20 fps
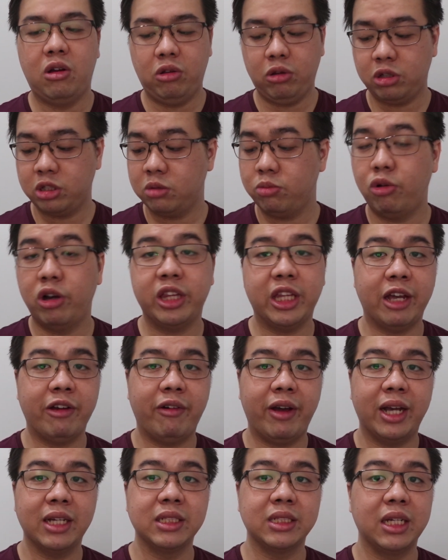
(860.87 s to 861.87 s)
untuk sebuah
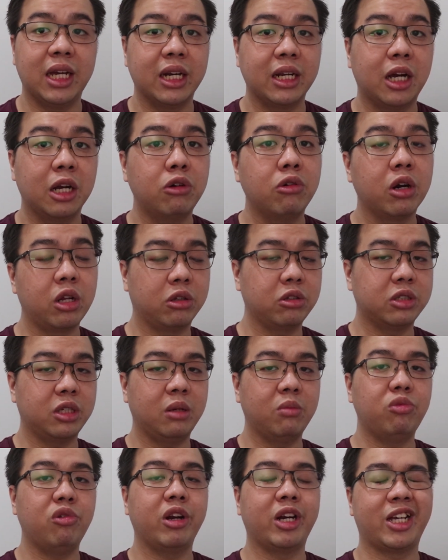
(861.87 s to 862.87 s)
TWS di harga
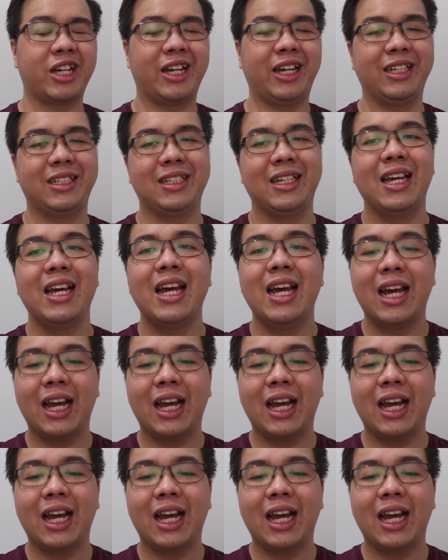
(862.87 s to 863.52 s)
200 ribuan ya guys.